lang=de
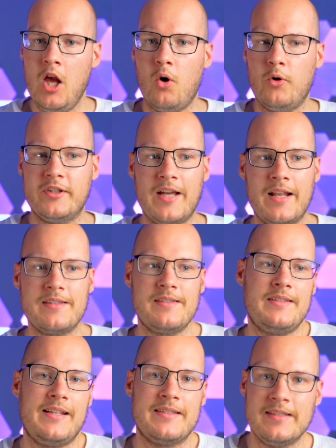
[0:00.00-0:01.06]
Und ich hatte es
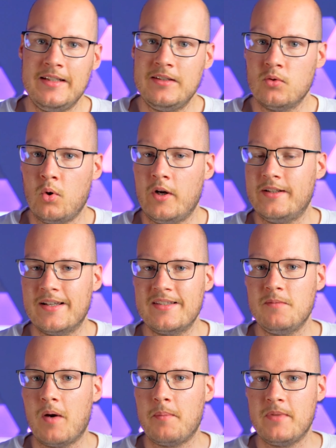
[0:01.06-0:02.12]
jetzt nicht so, dass sie
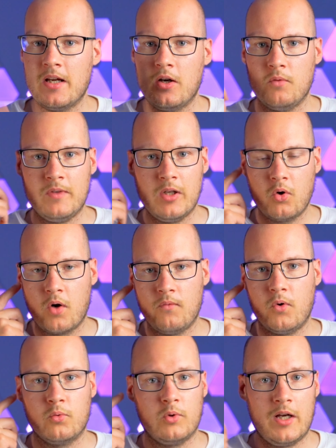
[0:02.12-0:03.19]
bei mir irgendwie locker
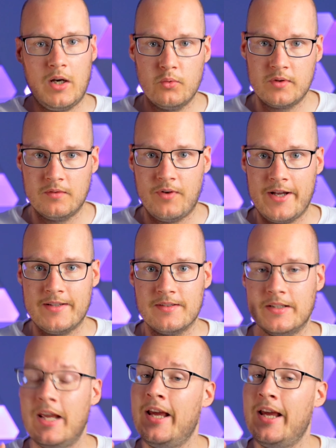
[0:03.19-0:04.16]
wurden oder rausgefallen sind.